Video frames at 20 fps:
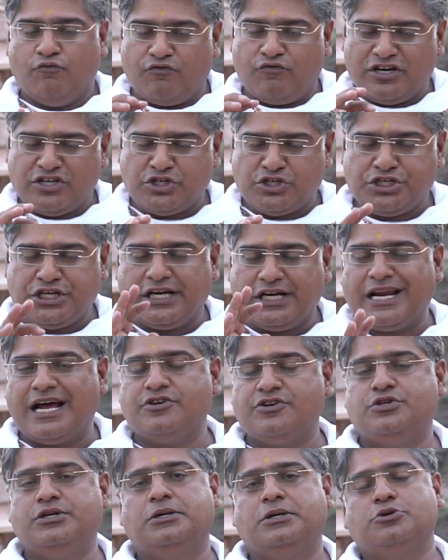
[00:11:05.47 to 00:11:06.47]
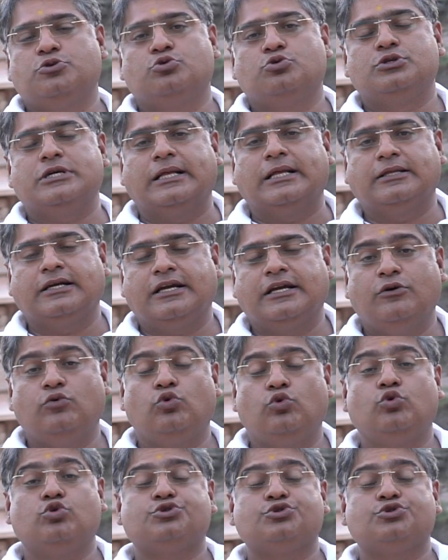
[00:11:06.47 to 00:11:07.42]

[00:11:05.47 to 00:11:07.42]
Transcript: वृश्चिक राशि के जो जातक हैं उनको